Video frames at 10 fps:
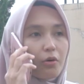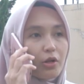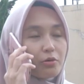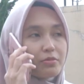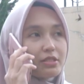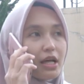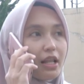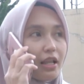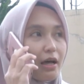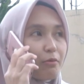
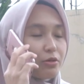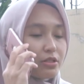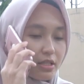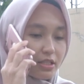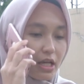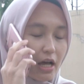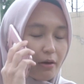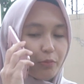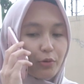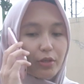Waalaikumsalam Ustazah
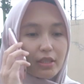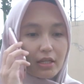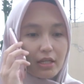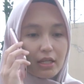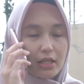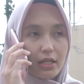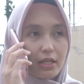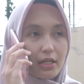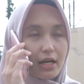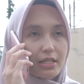Hapunten
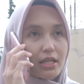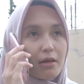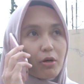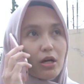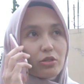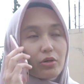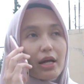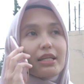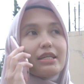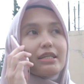Ini kan saya
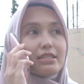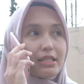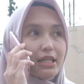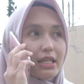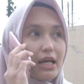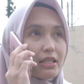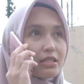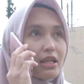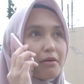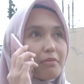mengajukan izin
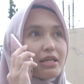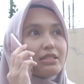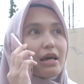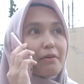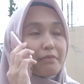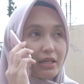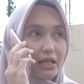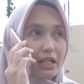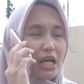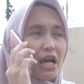atas nama
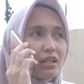Jamil